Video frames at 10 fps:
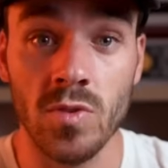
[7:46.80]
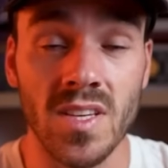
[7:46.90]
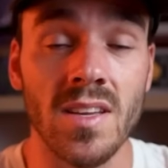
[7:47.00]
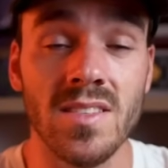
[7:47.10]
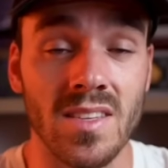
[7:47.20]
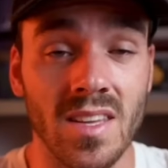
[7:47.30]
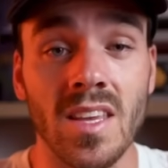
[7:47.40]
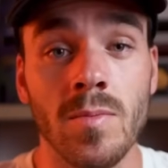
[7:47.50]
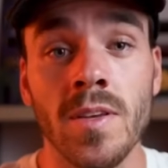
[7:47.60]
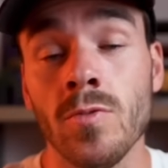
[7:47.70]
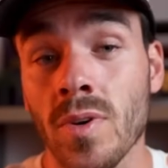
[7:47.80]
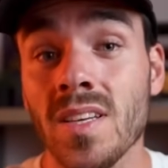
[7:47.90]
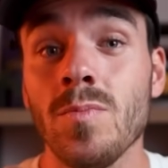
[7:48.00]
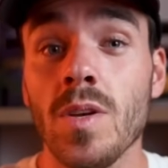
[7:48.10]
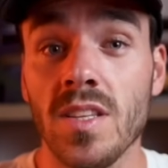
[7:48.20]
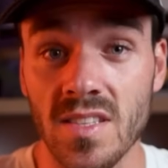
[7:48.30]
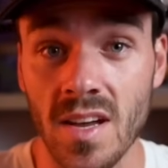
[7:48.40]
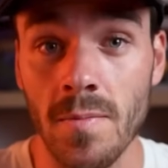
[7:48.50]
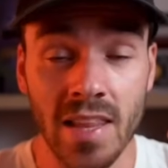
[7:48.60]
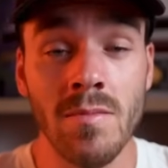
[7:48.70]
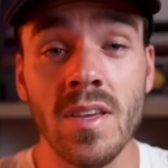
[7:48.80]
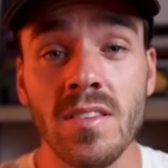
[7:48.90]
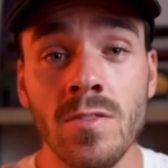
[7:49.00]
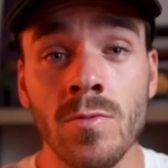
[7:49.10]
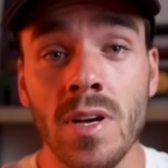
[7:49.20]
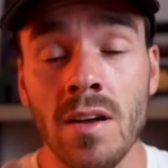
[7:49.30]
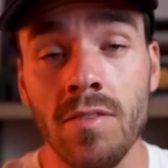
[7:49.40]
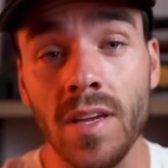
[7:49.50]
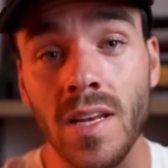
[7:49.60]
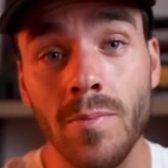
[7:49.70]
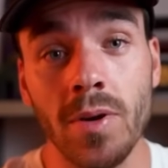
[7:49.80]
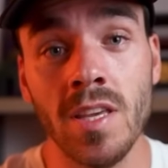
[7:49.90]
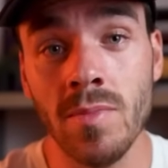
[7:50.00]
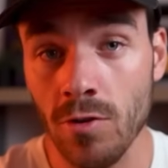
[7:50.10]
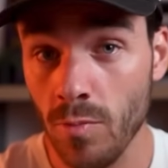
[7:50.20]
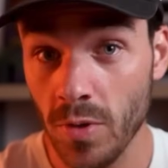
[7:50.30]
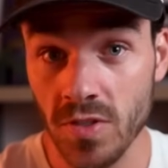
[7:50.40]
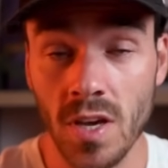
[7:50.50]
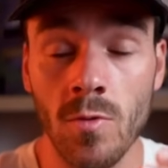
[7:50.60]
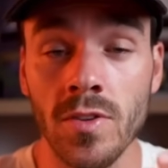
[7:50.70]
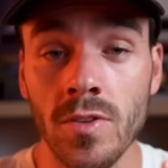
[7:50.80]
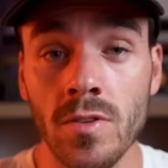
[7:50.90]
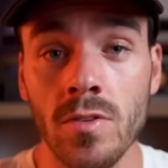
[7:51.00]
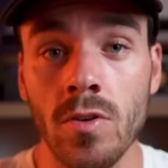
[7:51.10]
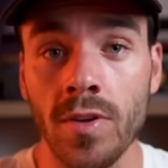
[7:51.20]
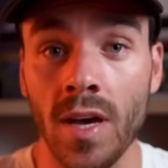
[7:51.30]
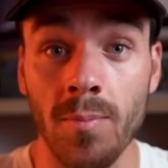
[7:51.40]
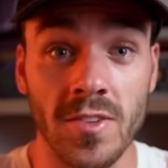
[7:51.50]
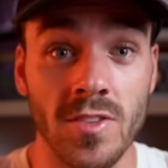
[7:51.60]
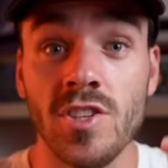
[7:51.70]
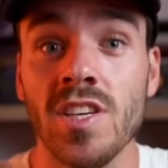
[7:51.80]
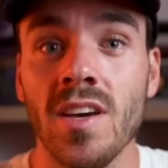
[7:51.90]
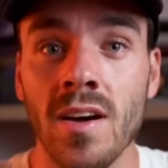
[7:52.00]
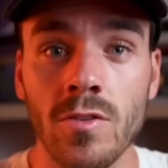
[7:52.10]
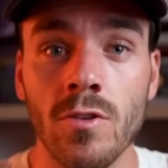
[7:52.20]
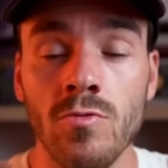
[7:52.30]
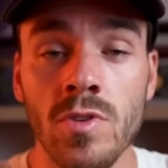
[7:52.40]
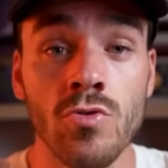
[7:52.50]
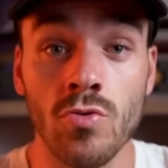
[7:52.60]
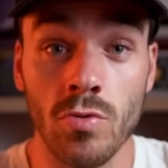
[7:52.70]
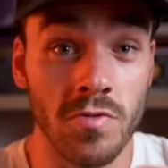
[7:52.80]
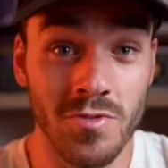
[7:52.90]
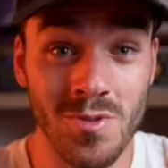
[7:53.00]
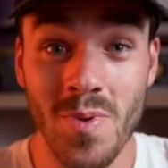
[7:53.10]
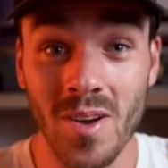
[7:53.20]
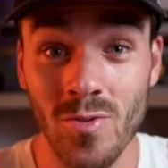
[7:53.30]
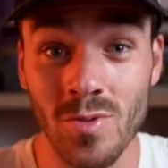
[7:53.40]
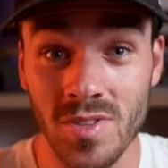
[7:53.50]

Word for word: ça, c'est très très bien, ils ont respecté ça. L'animation avec les primes et le poster Wanted quand il y a un personnage qui introduit, je trouve super